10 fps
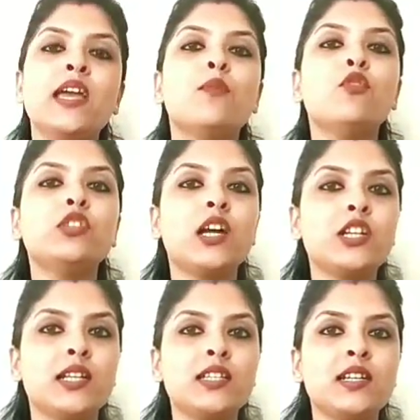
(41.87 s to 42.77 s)
এবং তার
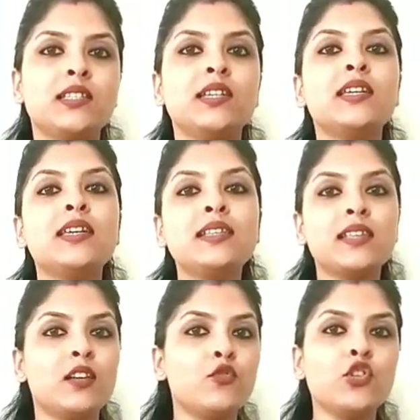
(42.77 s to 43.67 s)
সাথে সাথে কি
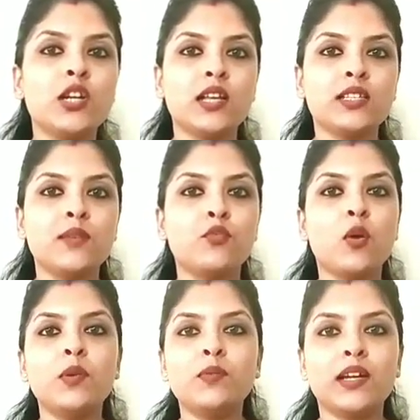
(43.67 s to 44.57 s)
সলিউশন আছে এই
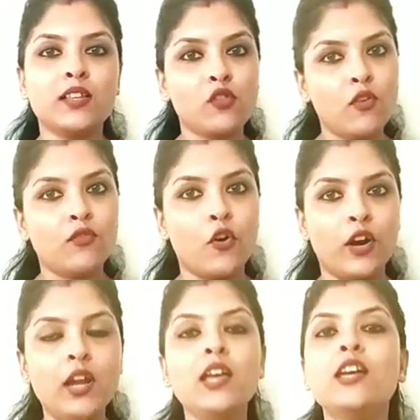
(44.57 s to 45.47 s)
প্রবলেমটাকে সলভ
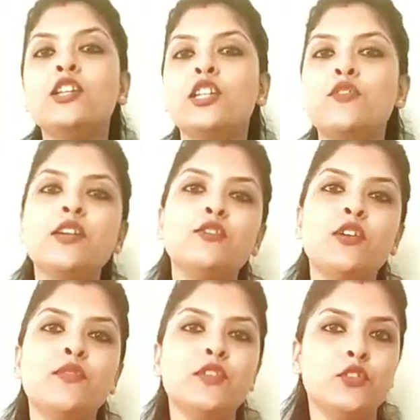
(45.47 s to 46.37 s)
করার সেটাও কিন্তু
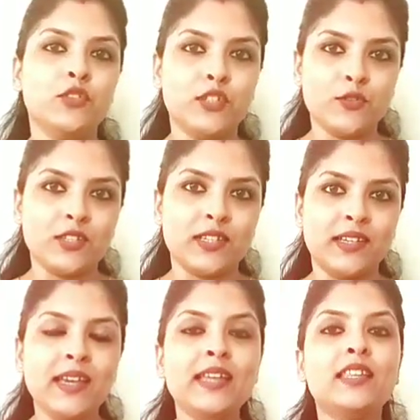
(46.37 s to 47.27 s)
এই ভিডিওতে রয়েছে
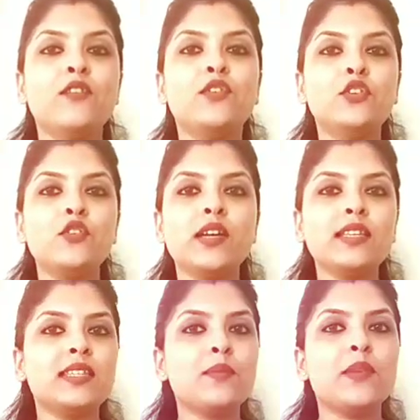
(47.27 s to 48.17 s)
তাই ভিডিওটাকে
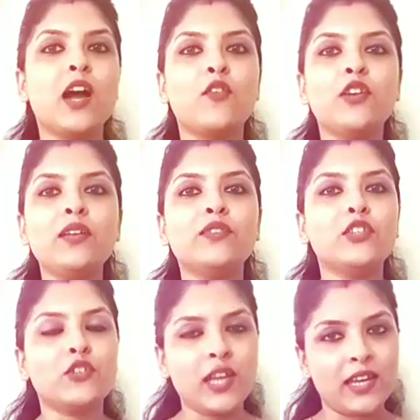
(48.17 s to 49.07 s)
স্কিপ না করে
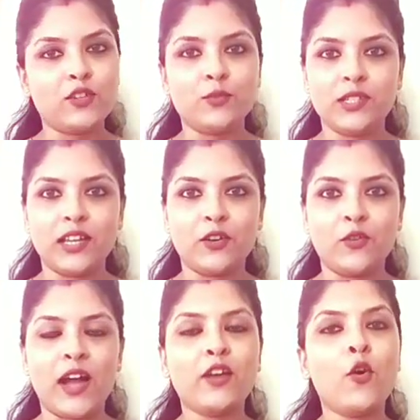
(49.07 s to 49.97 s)
ভিডিওটা এন্ড অব্দি দেখো
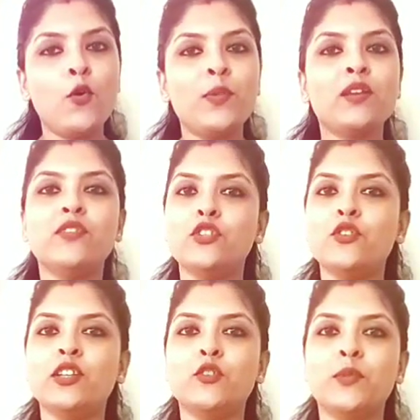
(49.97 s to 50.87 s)
আই হোপ এই
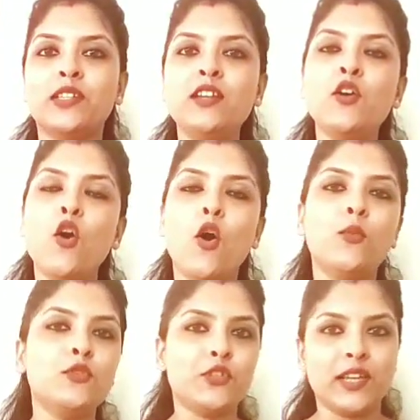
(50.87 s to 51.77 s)
ভিডিওটা তোমাদের
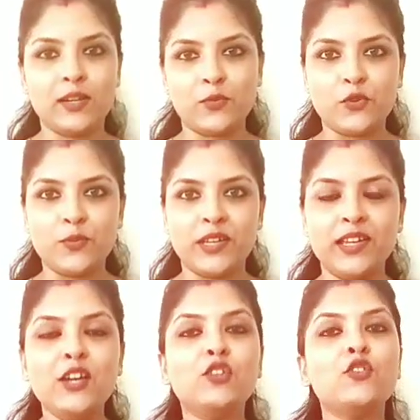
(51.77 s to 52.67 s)
অবশ্যই অবশ্যই হেল্প করবে
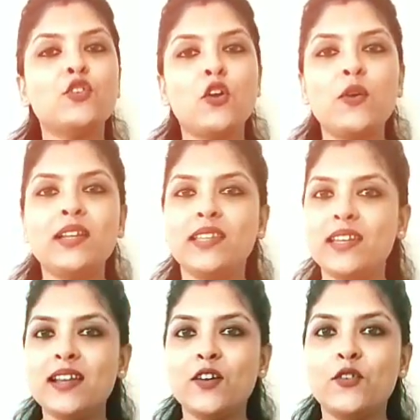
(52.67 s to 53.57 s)
তো চলো আর
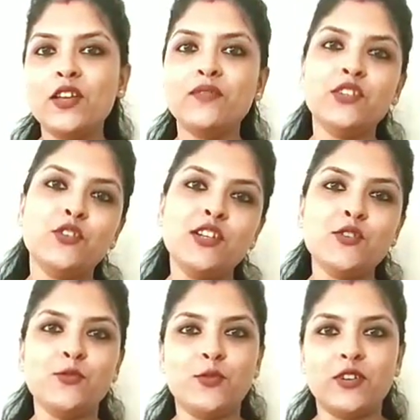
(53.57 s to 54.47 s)
দেরি না করে ভিডিওটা
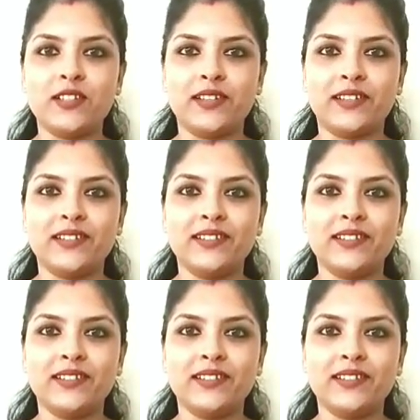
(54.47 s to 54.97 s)
শুরু করা যাক